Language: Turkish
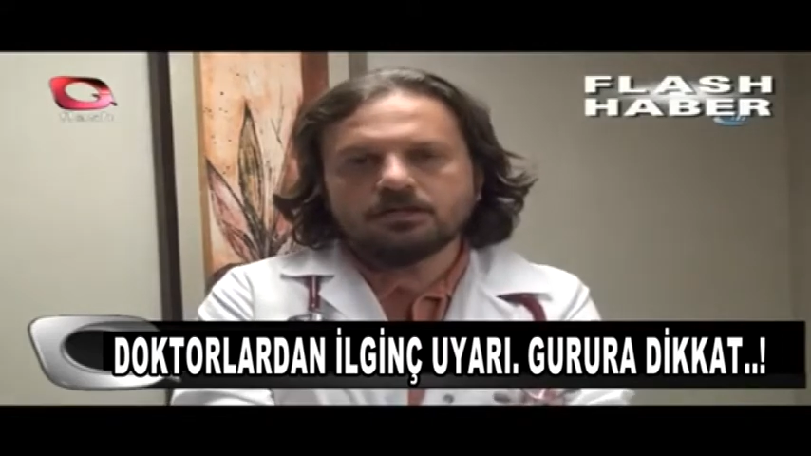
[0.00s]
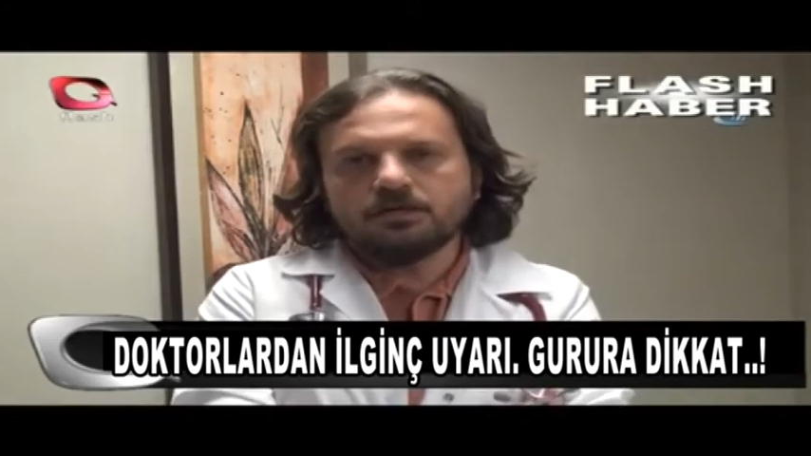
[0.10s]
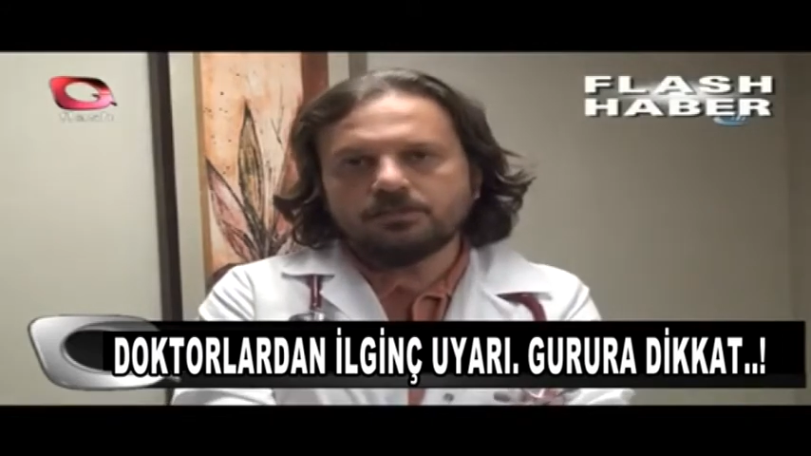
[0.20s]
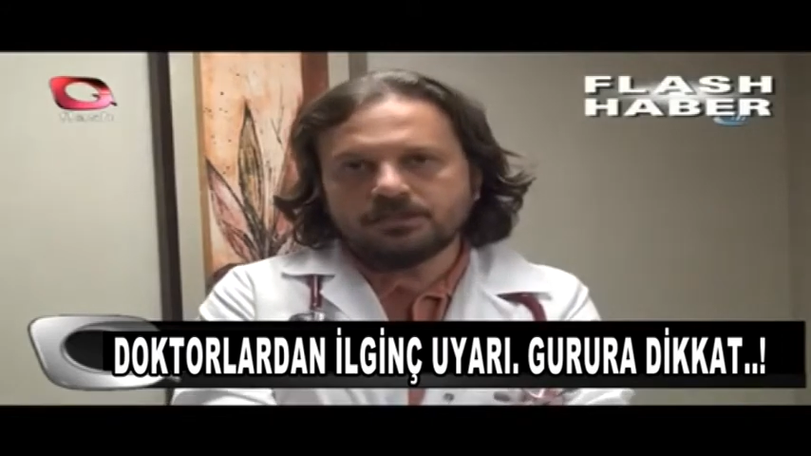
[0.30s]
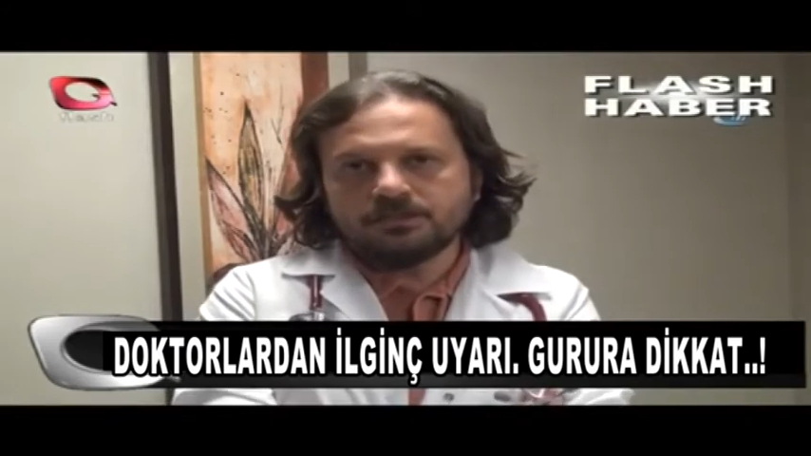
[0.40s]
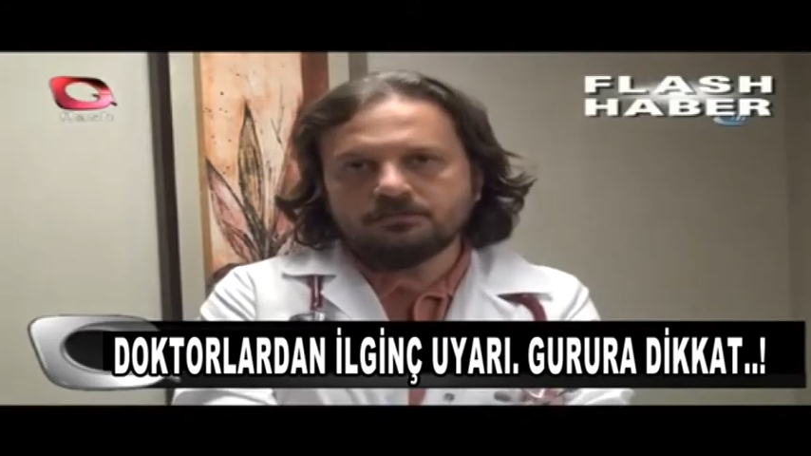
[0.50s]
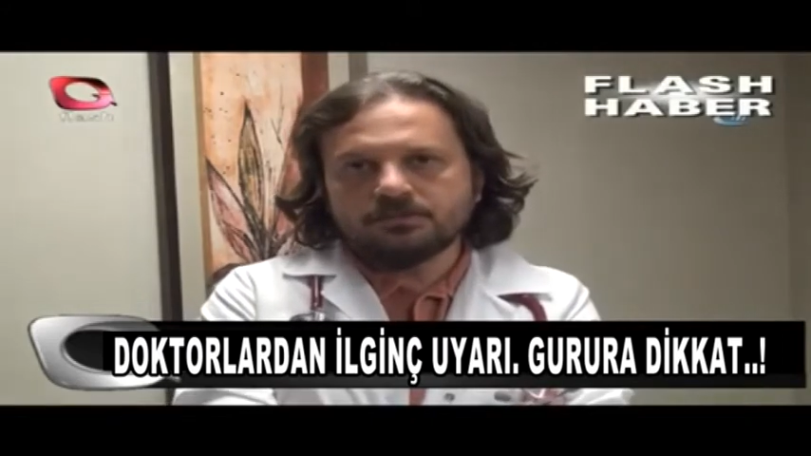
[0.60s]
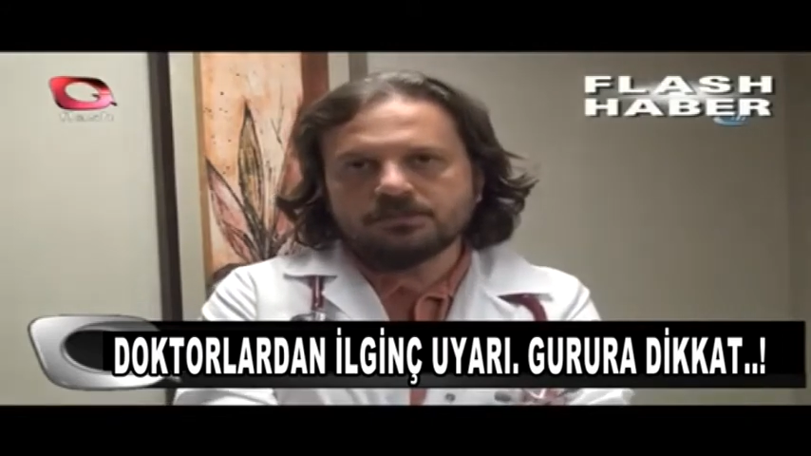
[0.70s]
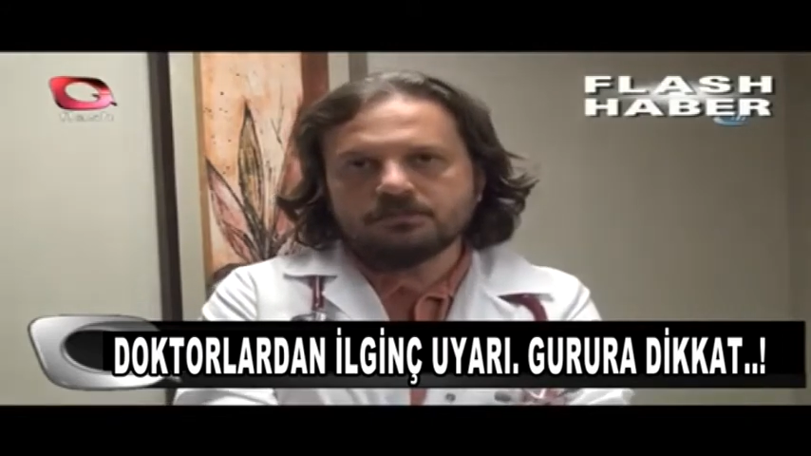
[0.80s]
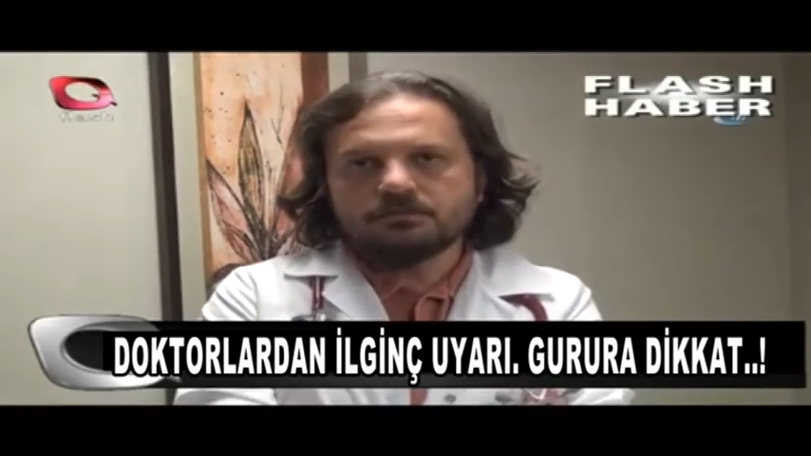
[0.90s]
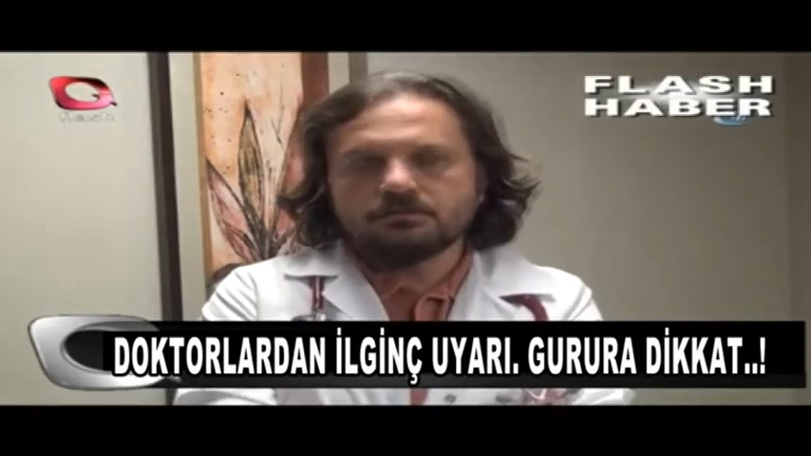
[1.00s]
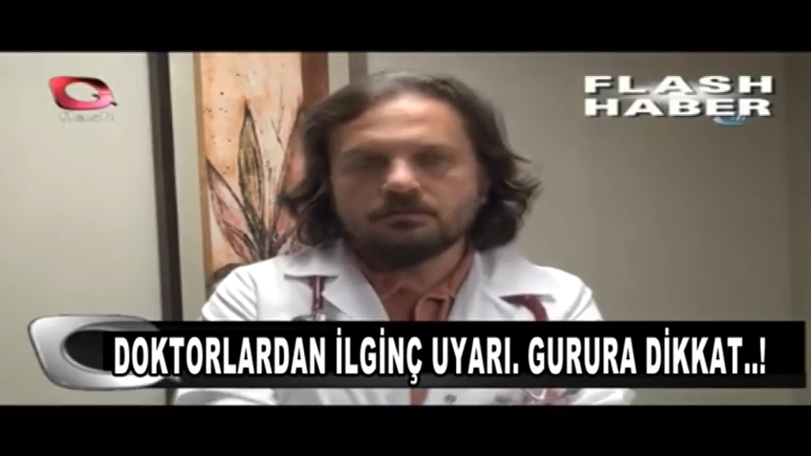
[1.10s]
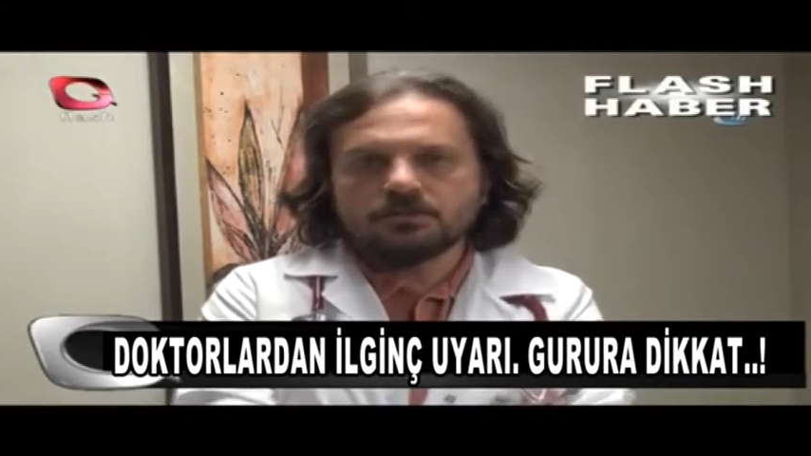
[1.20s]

kaybettiğimiz